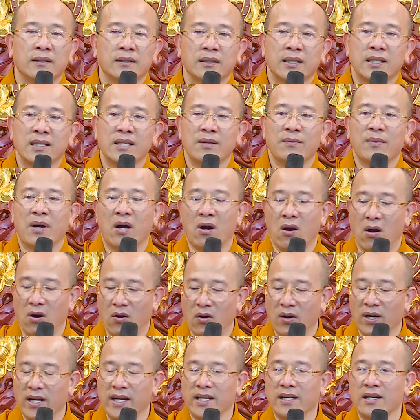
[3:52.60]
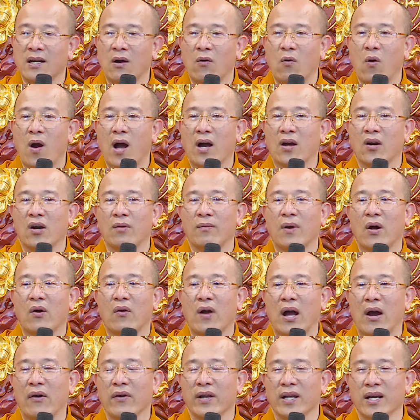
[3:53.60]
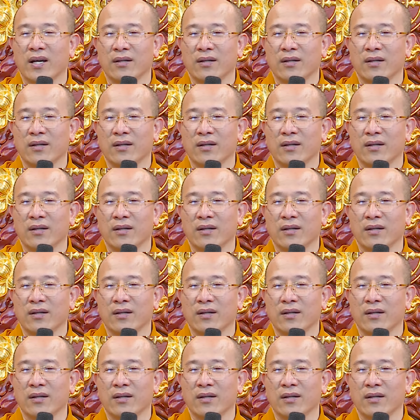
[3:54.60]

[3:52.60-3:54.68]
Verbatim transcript: thế nhưng mà họ có lên ngọc hoàng họ báo cáo hay